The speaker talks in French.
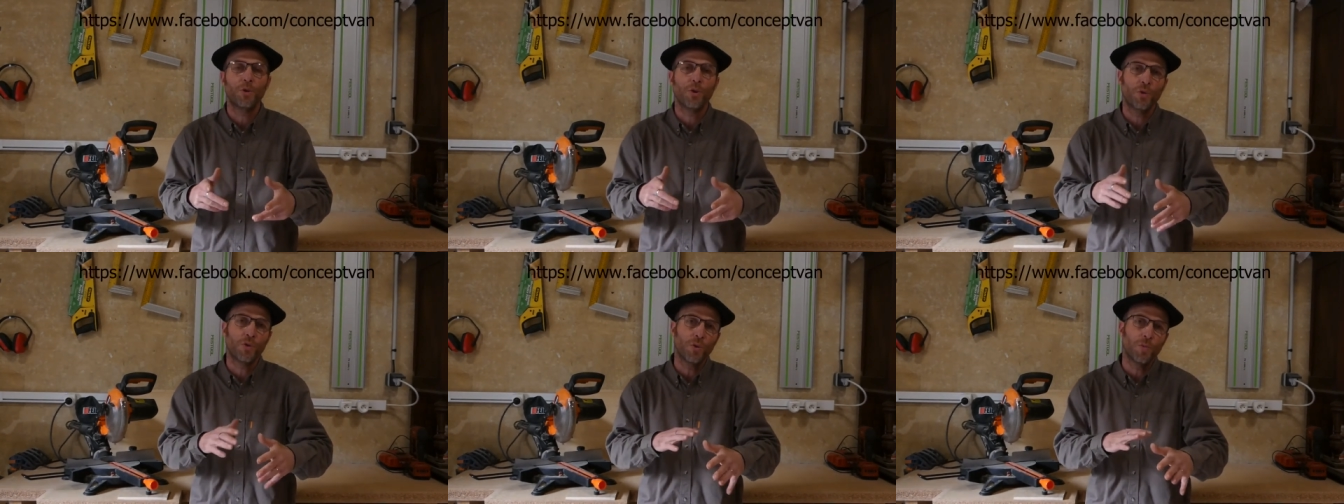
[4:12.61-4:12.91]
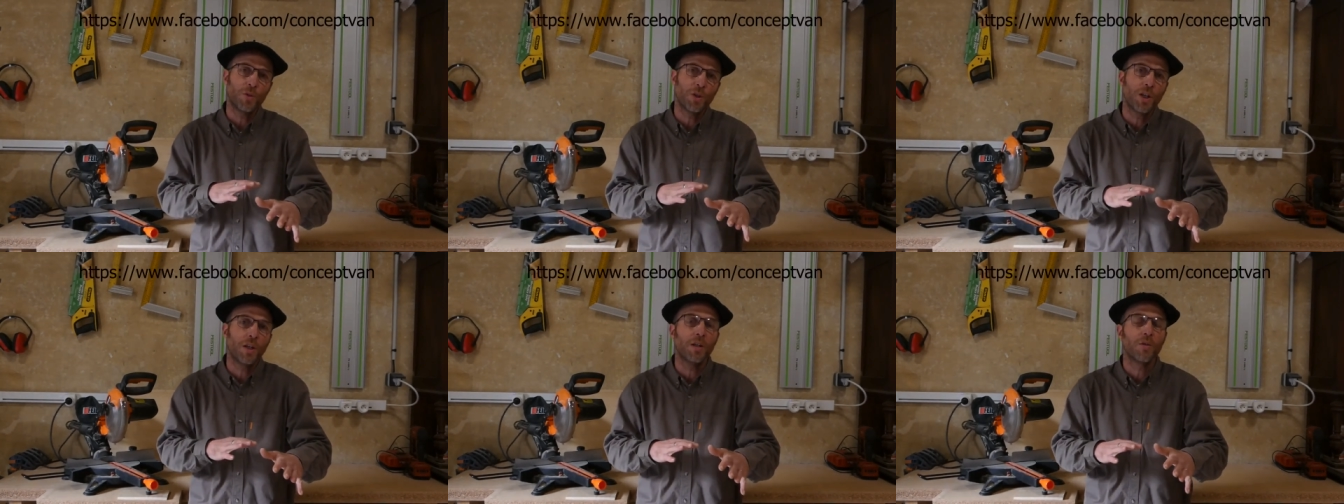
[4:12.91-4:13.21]
je suis
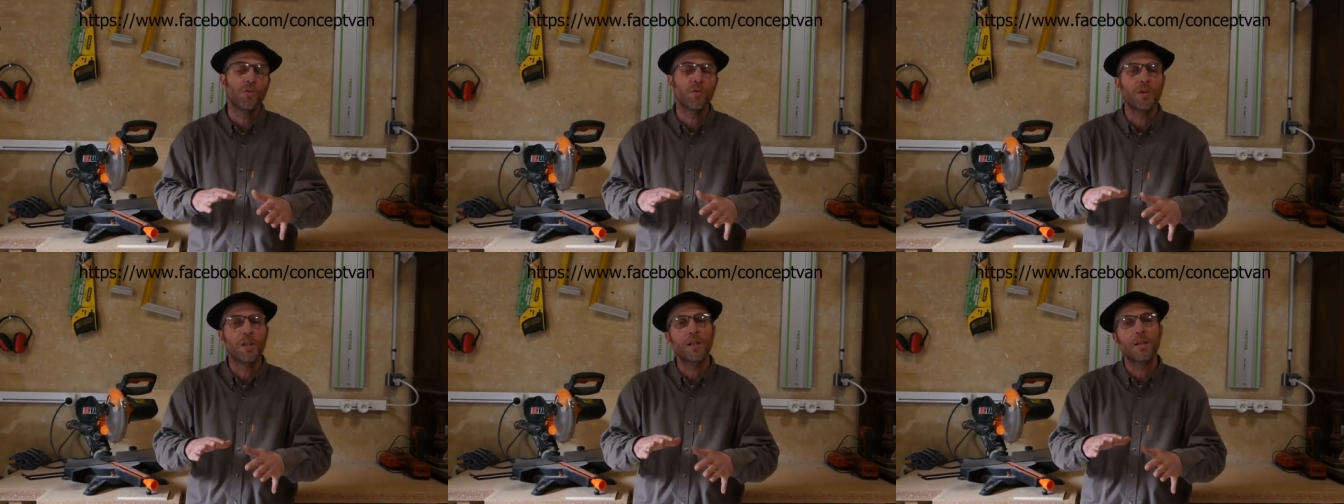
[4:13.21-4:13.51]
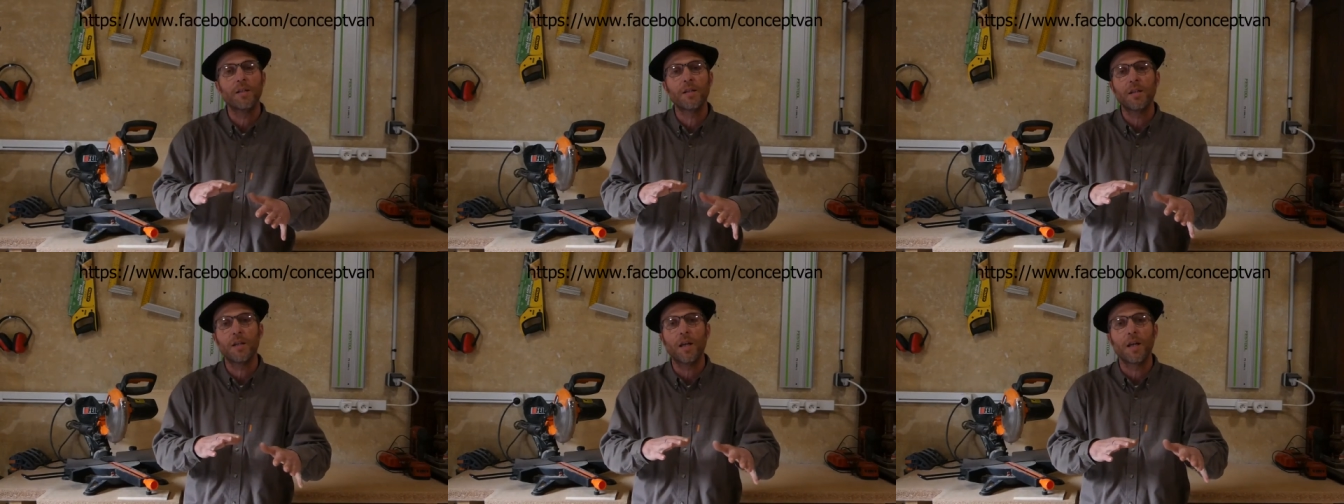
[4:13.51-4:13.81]
obligé
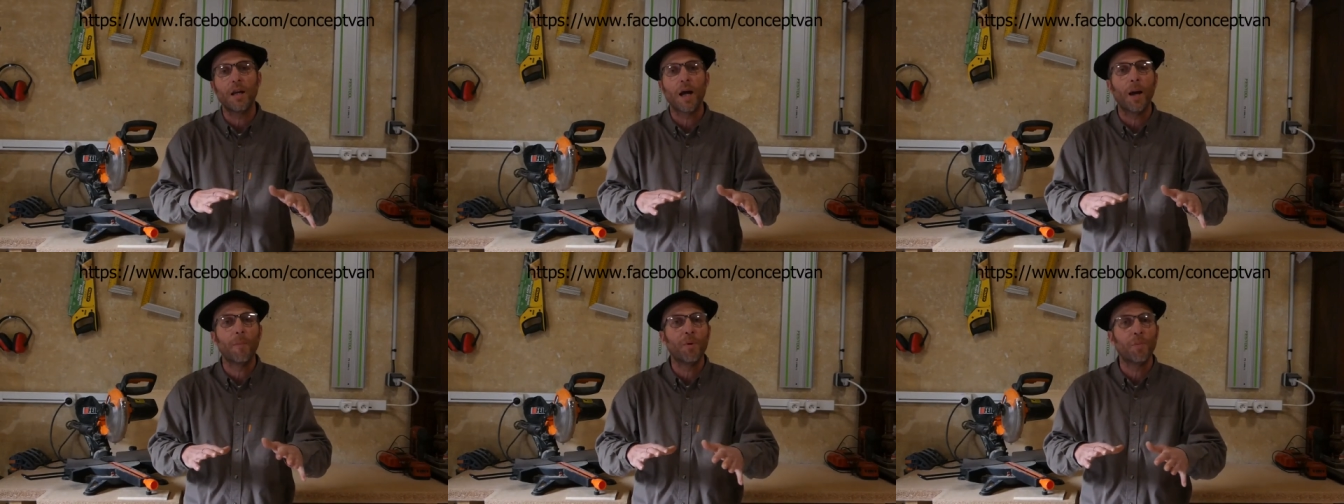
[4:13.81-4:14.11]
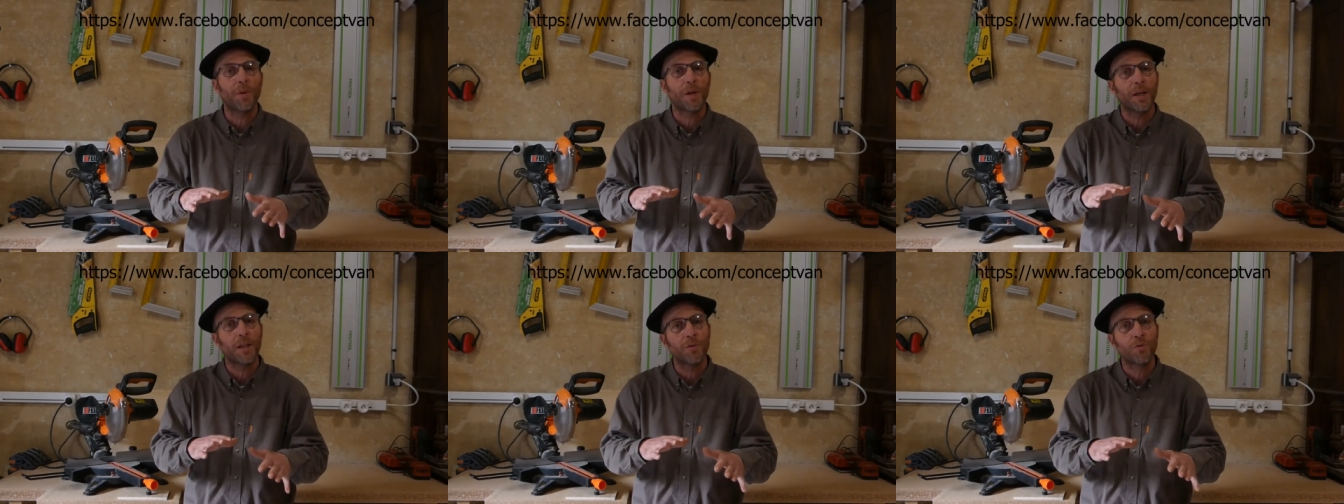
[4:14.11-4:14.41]
d'utiliser à peu
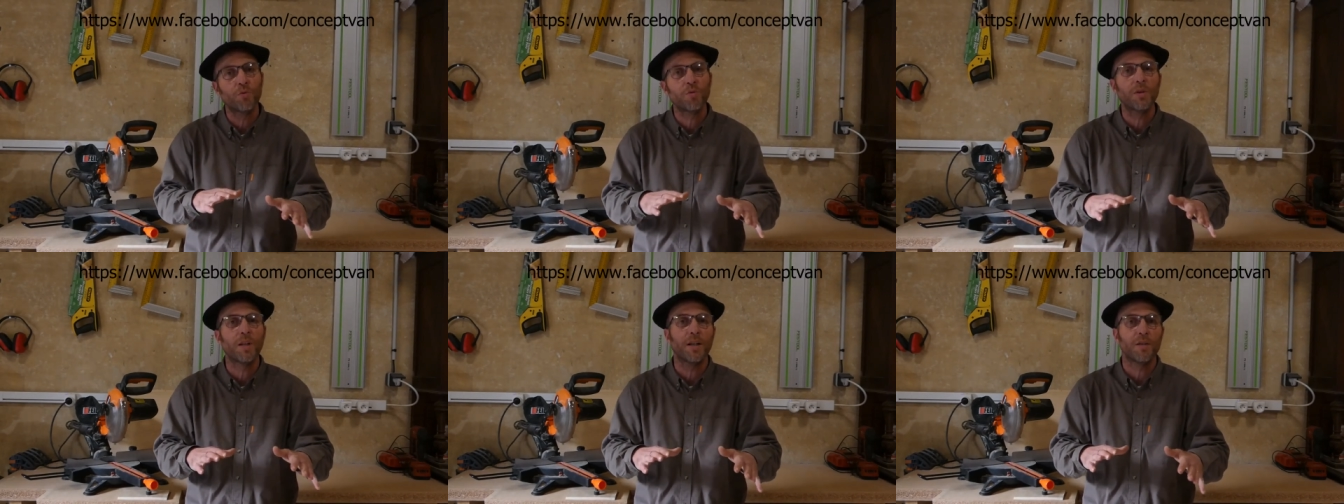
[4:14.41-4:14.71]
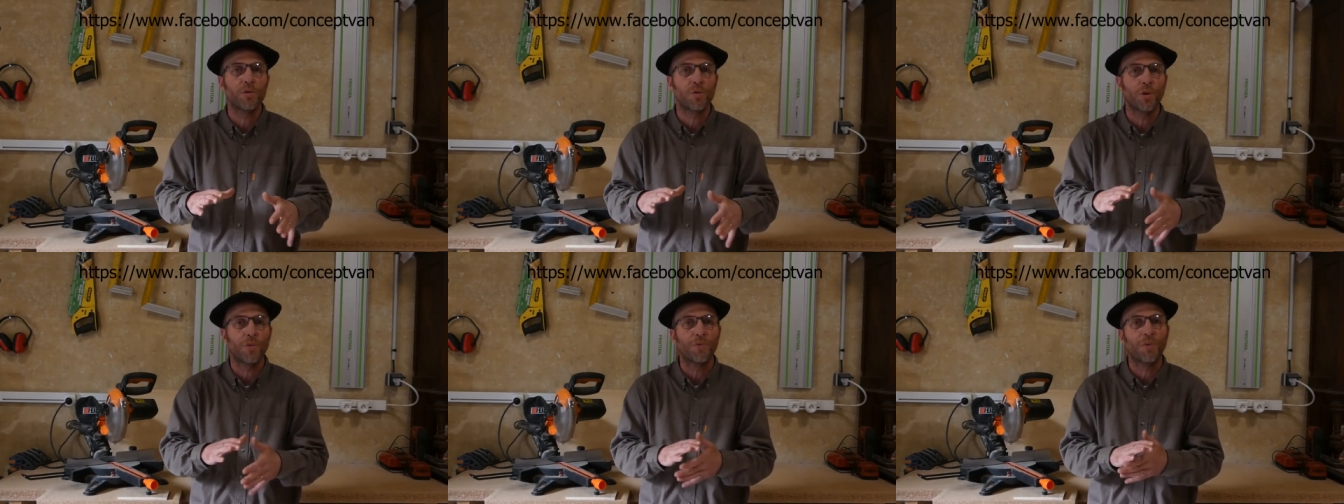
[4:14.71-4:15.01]
près toute la
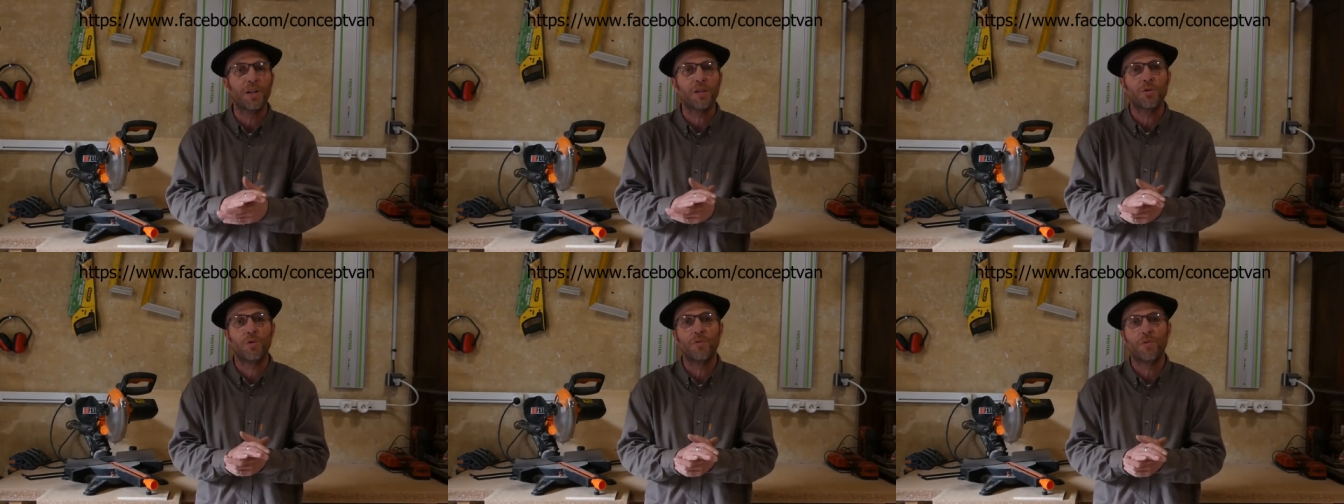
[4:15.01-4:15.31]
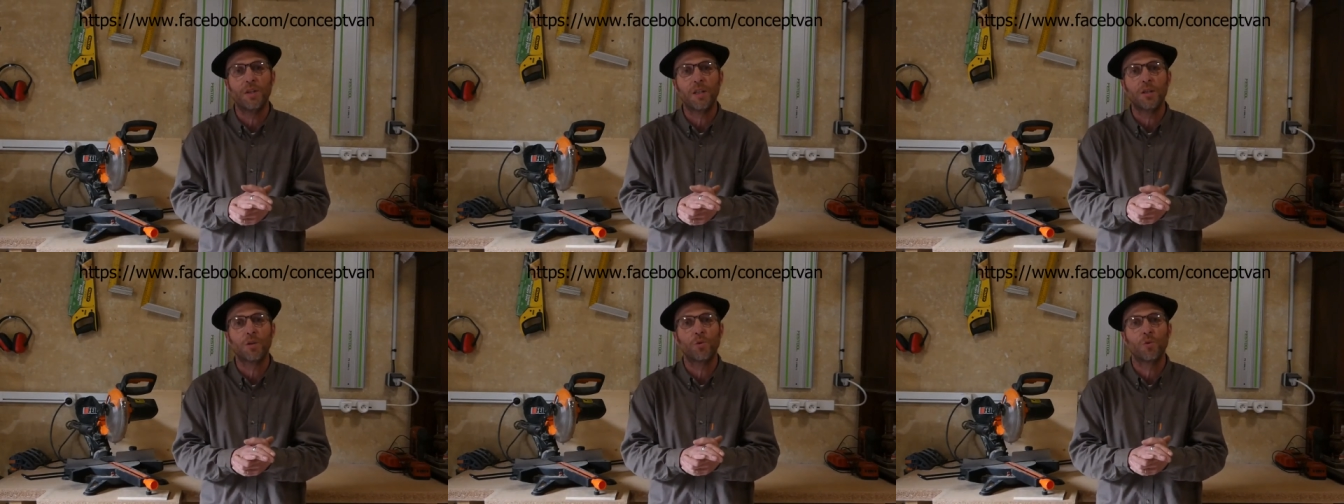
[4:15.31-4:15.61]
surface du
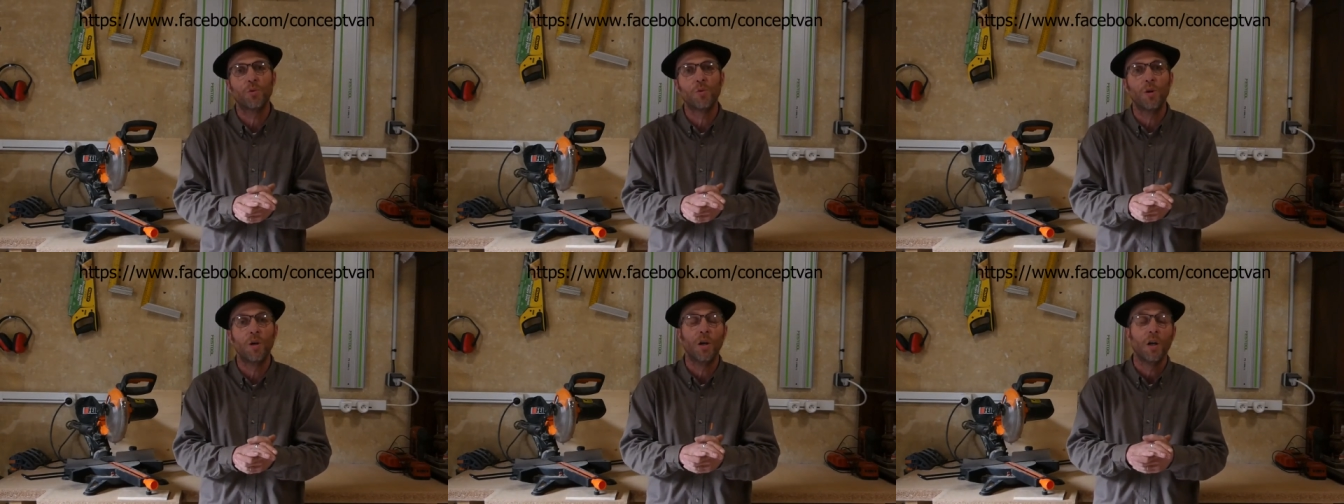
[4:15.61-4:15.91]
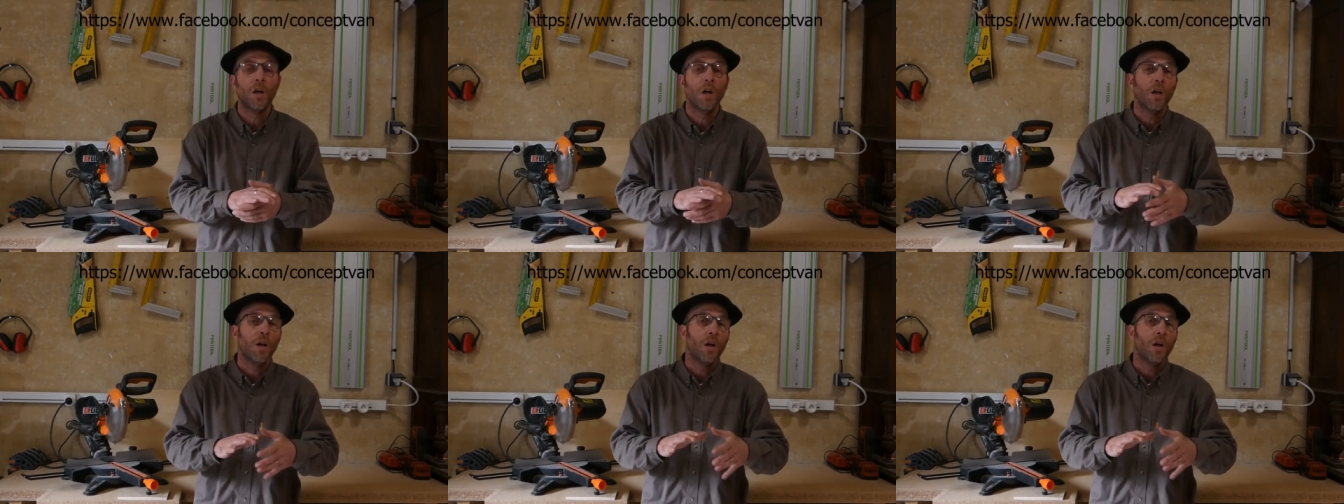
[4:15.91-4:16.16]
véhicule.